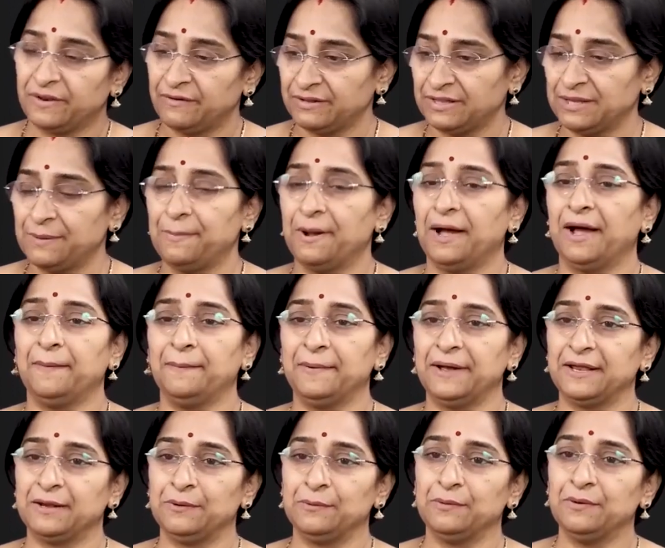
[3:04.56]
తర్వాత
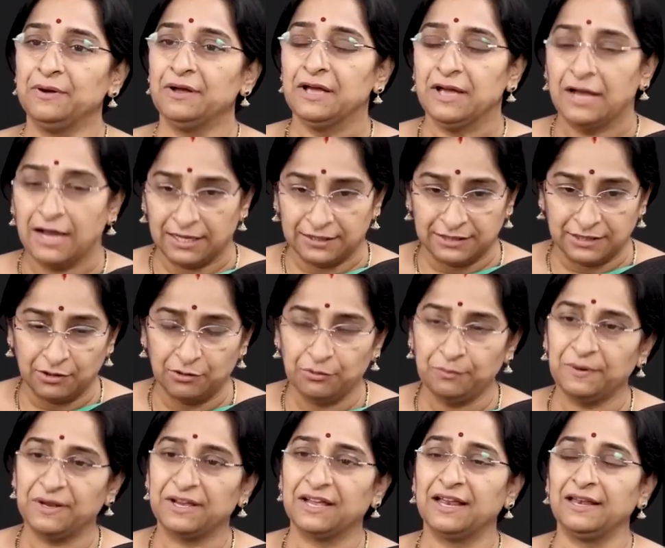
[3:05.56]
బాబాయిలు అందరూ
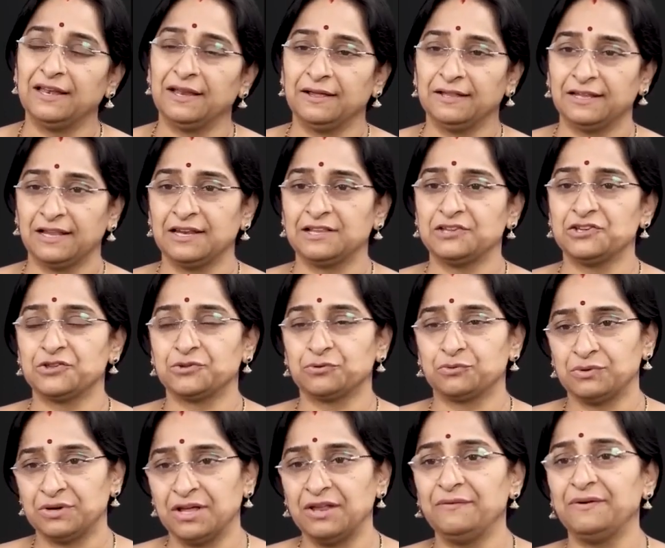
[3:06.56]
కన్యాదానం
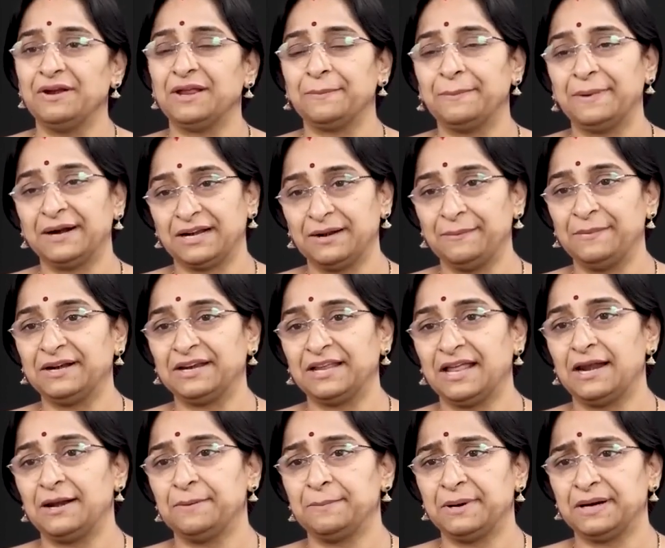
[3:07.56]
చేసుకుంటున్నారు వీళ్ళకి బట్టలు
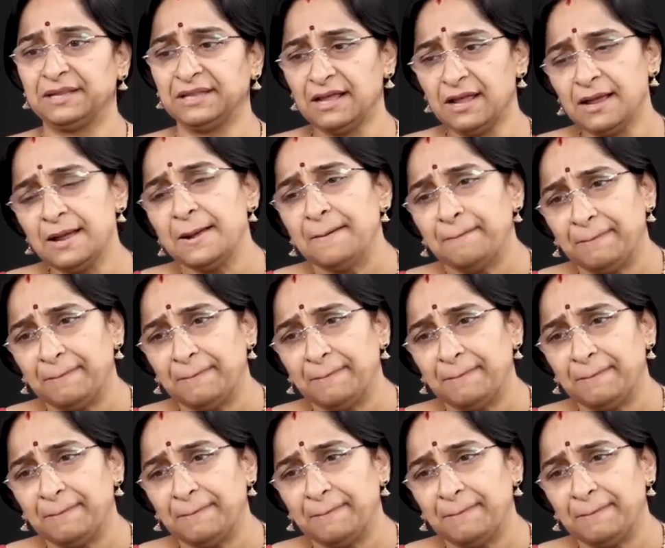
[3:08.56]
పెట్టాలని పెడితే